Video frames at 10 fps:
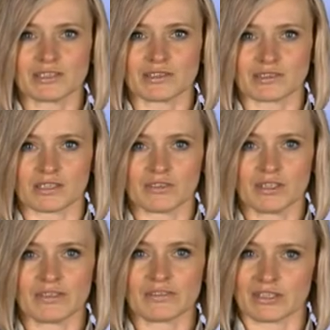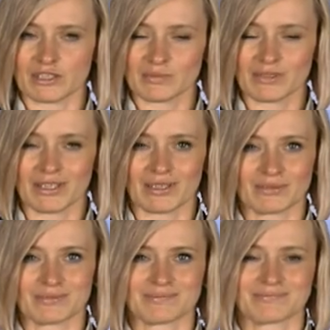klasie rozgrywkowej w naszym
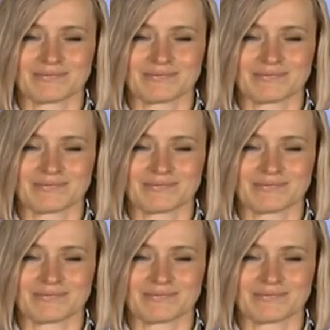kraju.